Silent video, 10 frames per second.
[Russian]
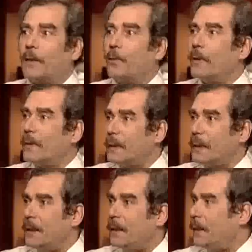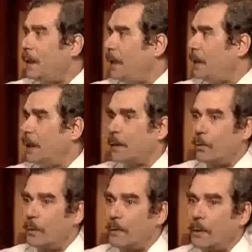откуда у нас такие деньги,
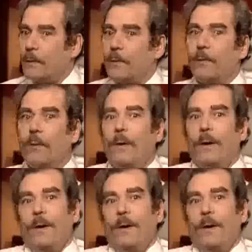откуда у нас что.